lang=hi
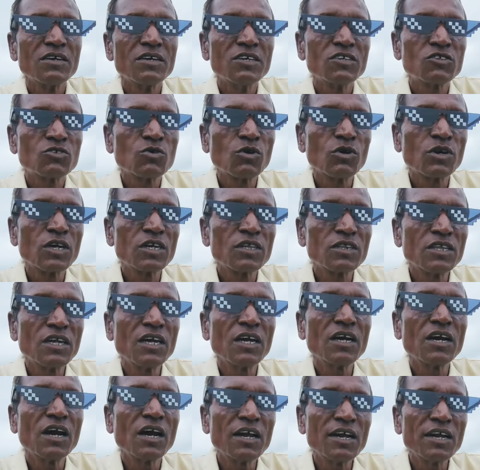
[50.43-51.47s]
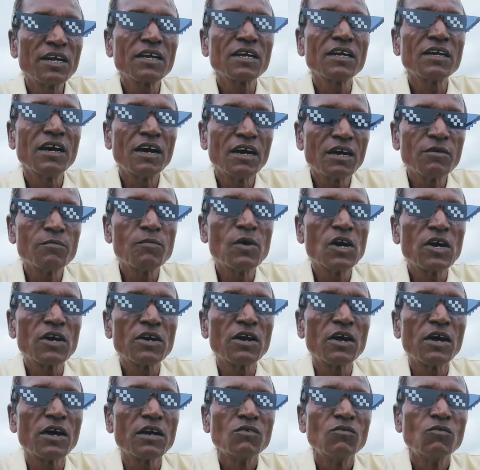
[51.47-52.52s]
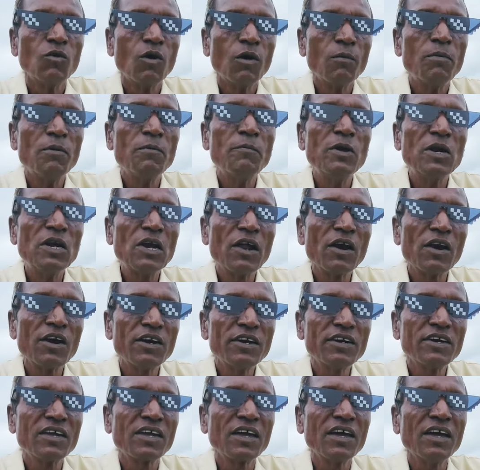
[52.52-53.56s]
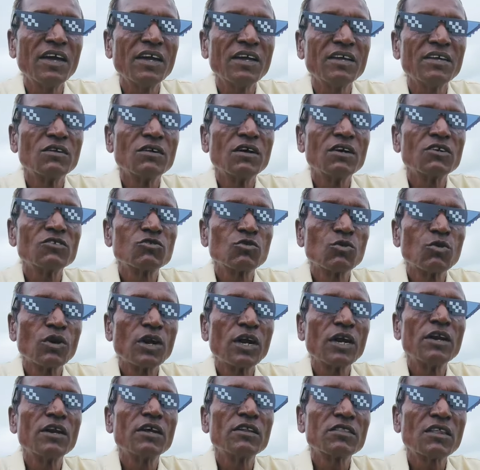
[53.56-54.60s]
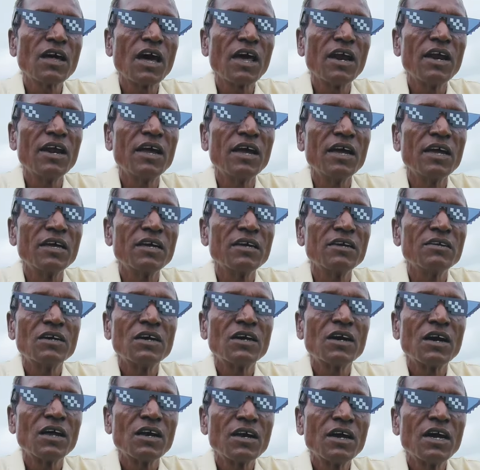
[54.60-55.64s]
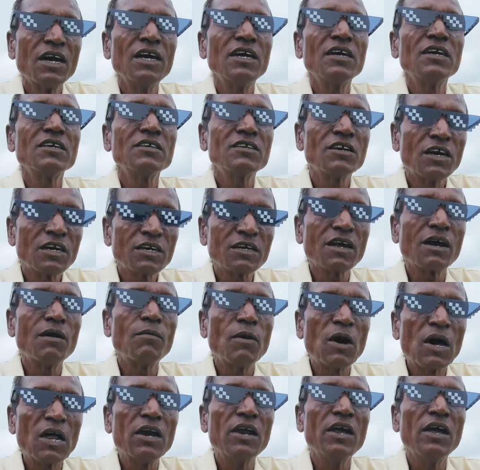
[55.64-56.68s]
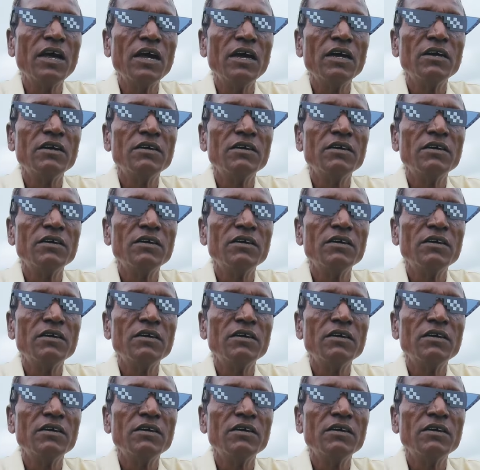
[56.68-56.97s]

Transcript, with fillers: इसको कहते हैं गाने की गांड मारना वो भी बिना लंड के न सुर है न ताल है ये गाना है ये झाट का बाल है